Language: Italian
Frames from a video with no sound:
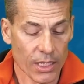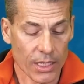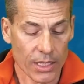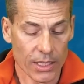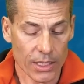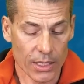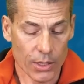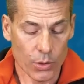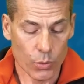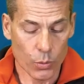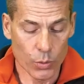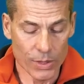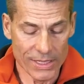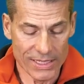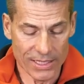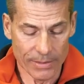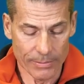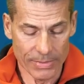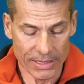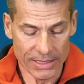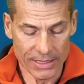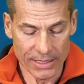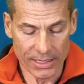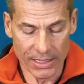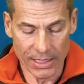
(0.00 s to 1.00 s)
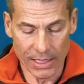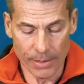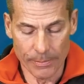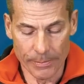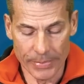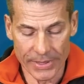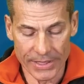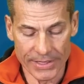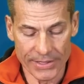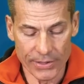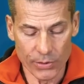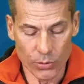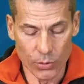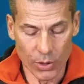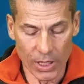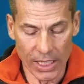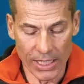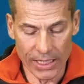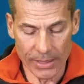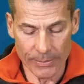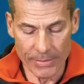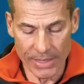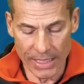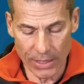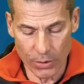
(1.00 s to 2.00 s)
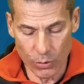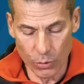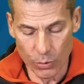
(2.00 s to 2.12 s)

Eh, questa batteria in particolare mi ha